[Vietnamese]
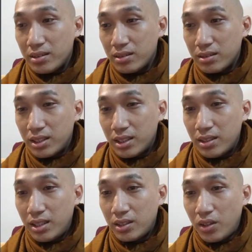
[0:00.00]
được khi
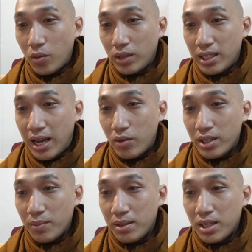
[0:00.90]
đức thế tôn hành đạo
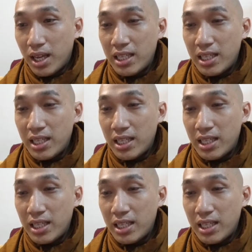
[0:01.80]
cái nhịp,